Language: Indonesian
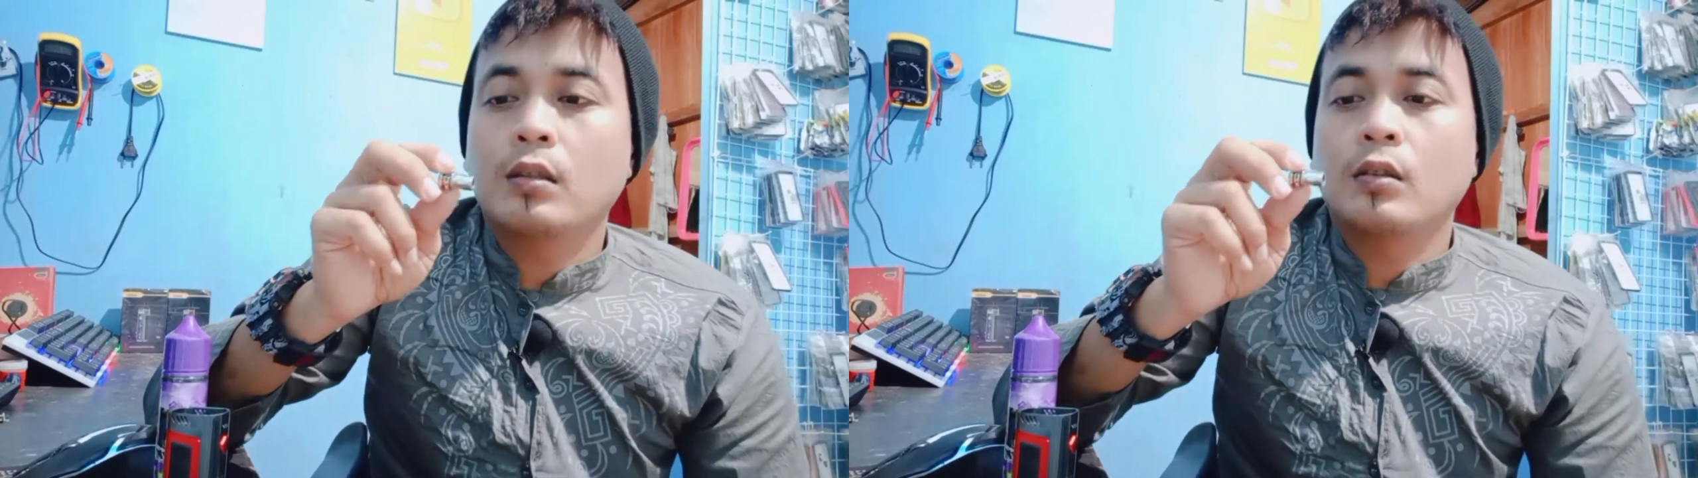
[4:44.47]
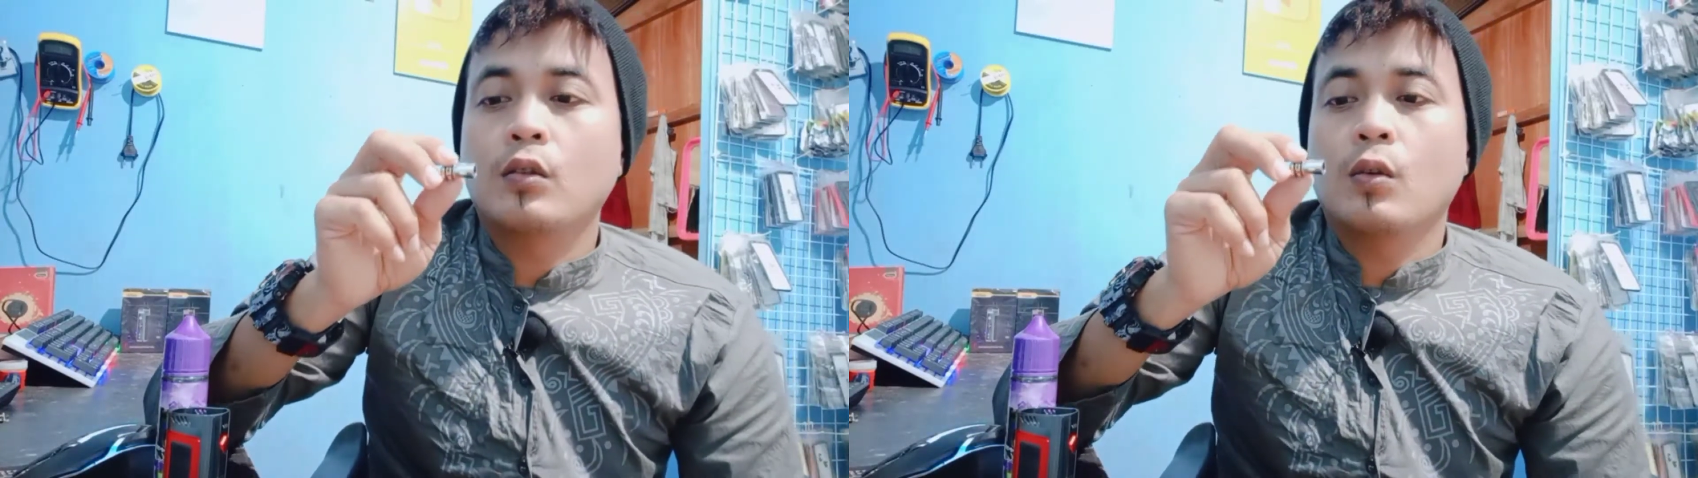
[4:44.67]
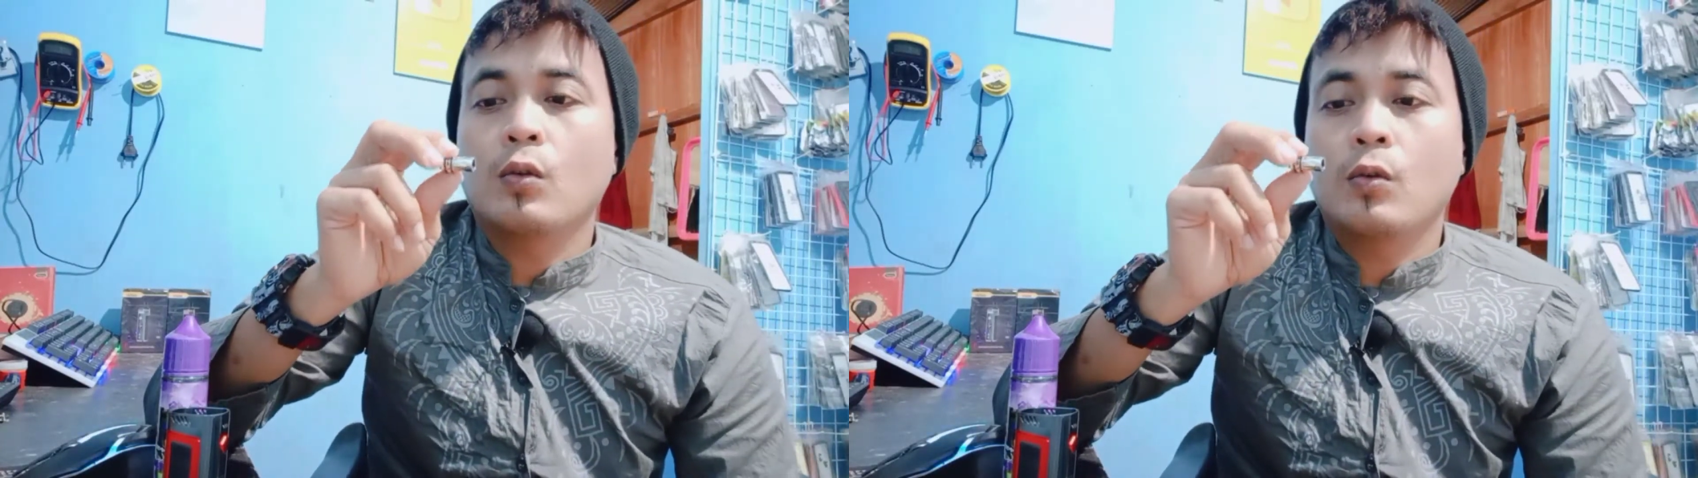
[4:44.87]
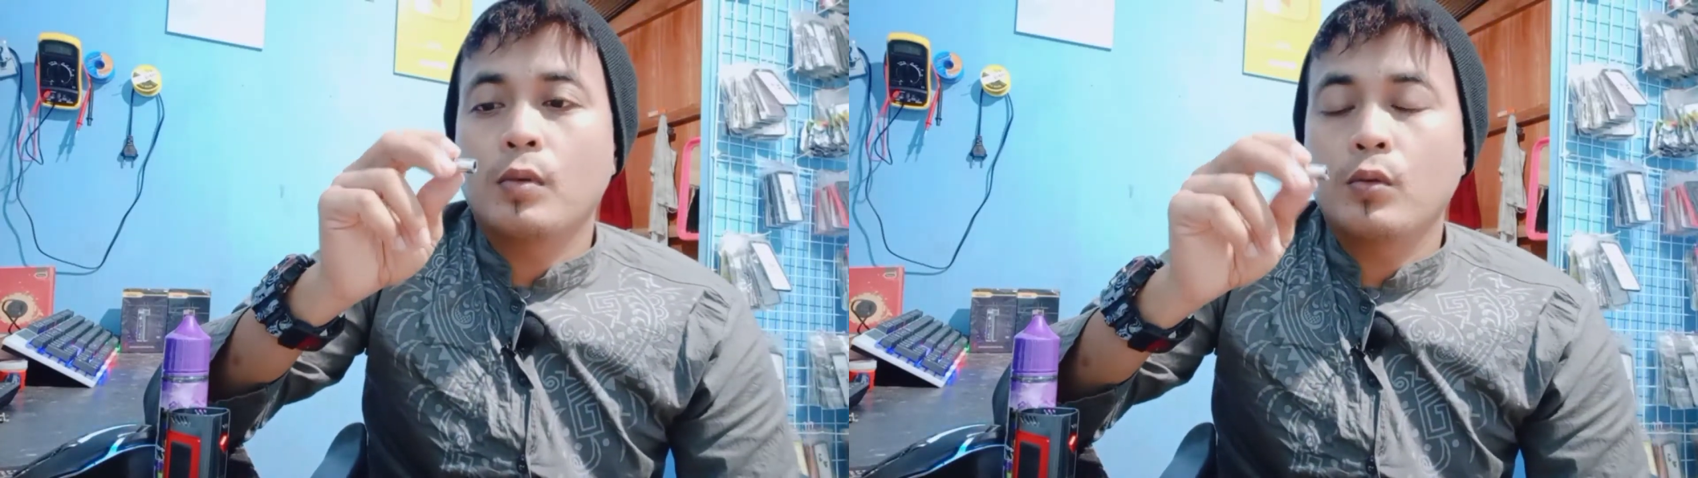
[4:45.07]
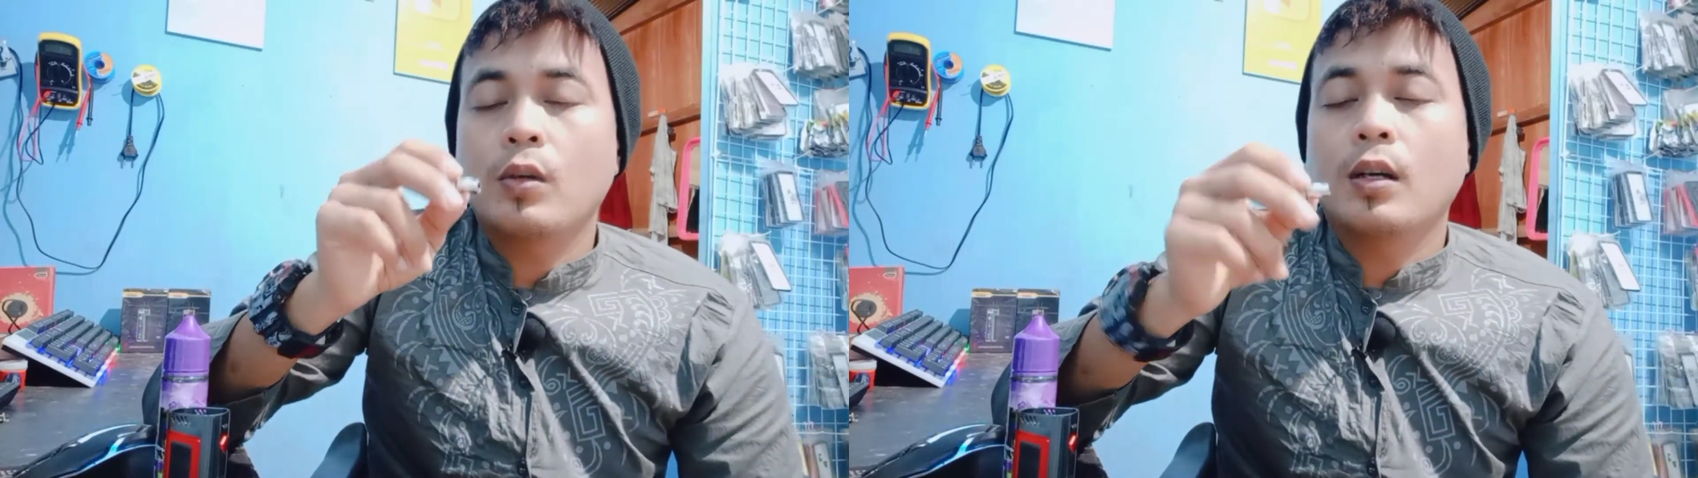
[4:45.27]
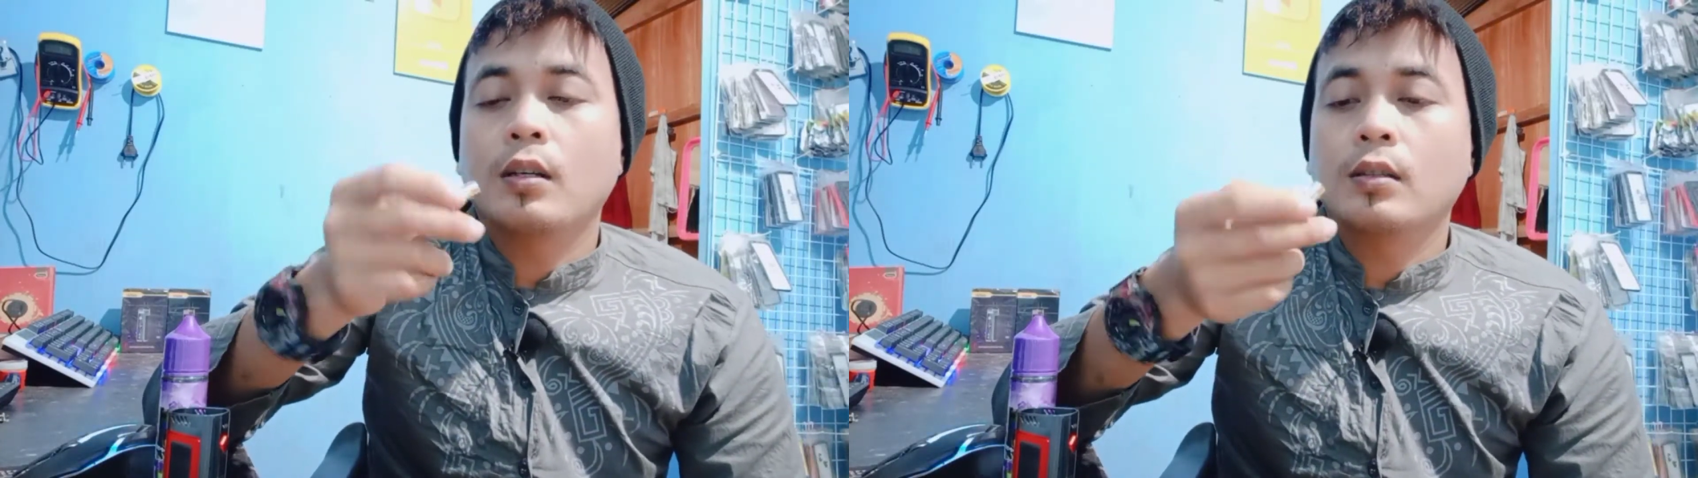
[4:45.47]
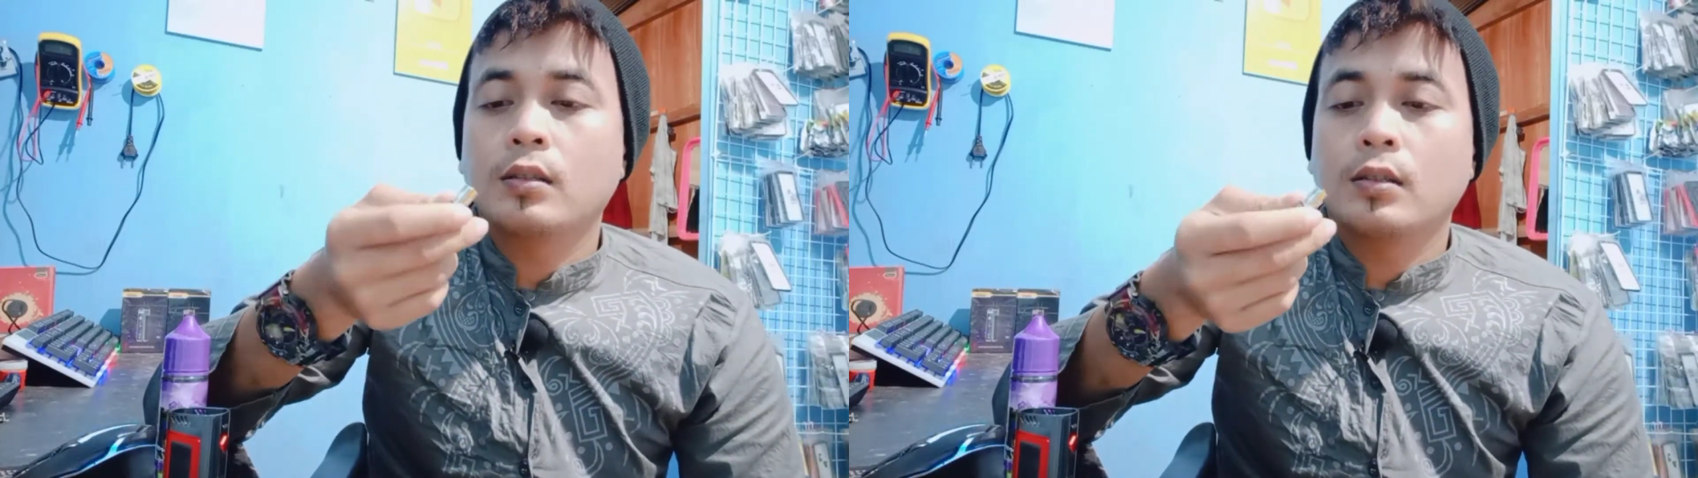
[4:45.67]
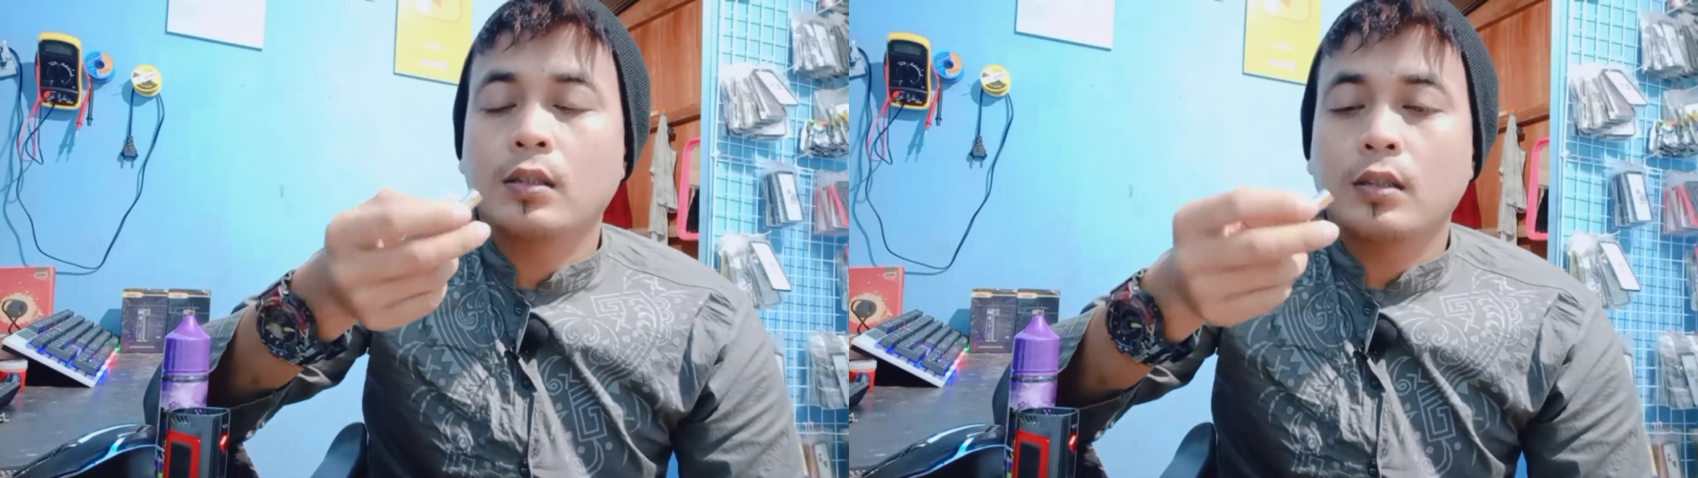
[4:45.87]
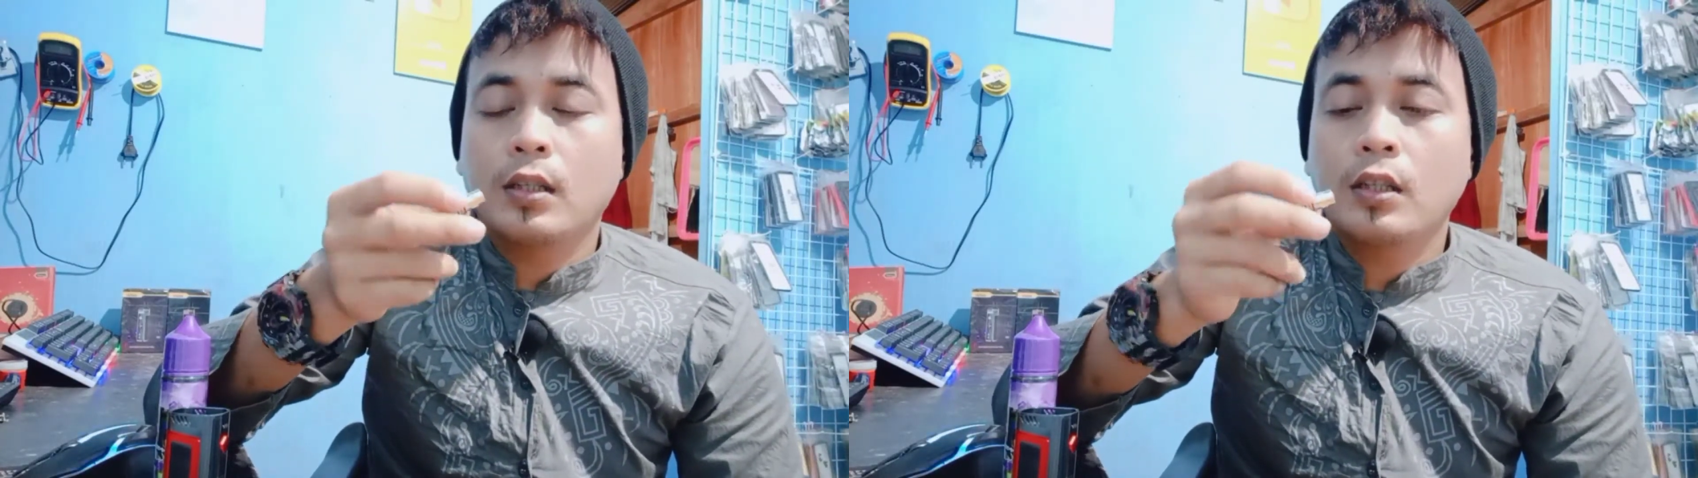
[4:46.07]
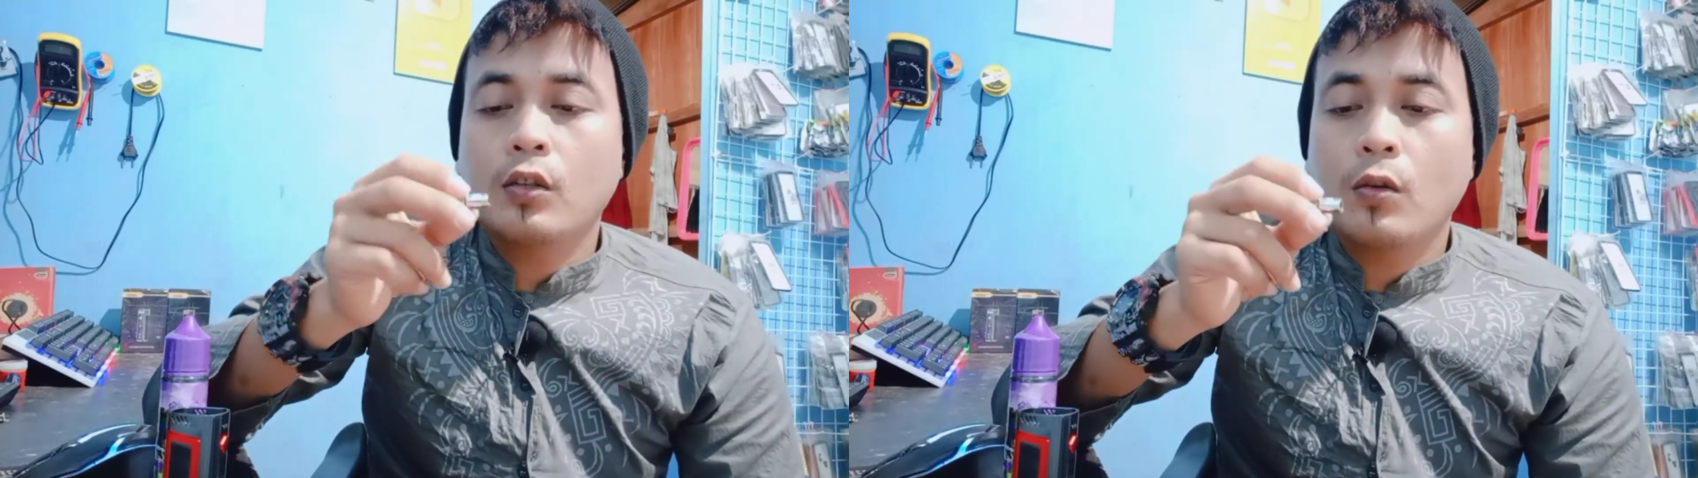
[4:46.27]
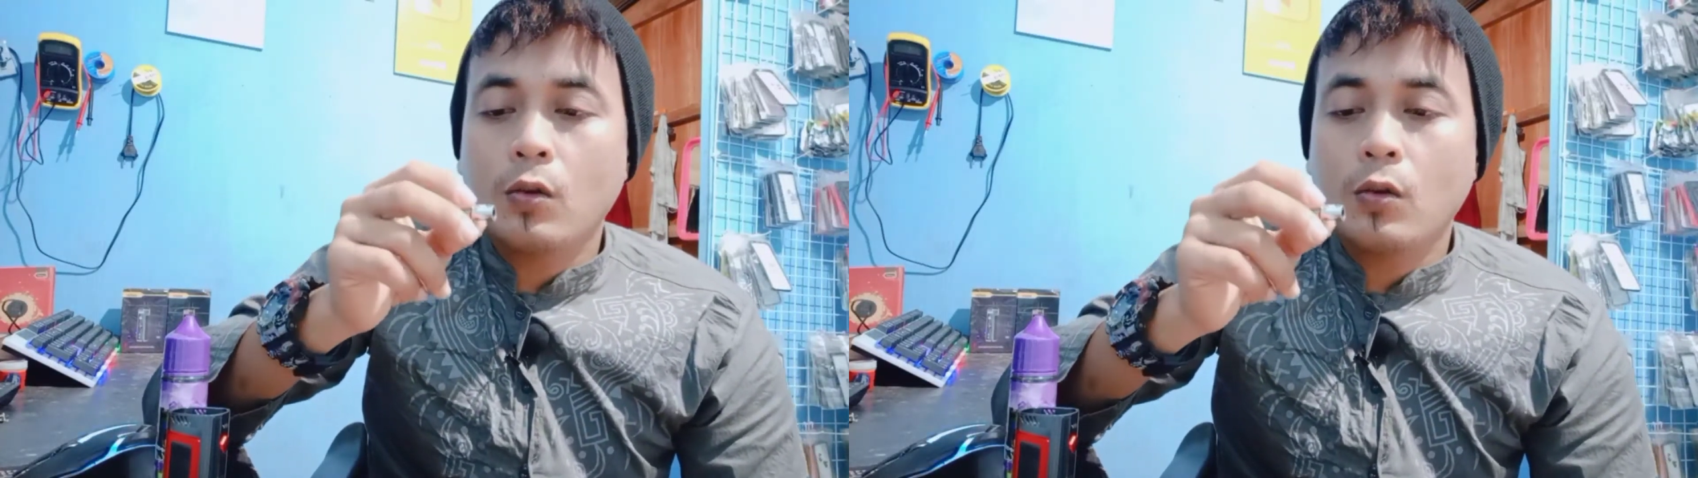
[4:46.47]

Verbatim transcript: 0,2 yang tadi 0,6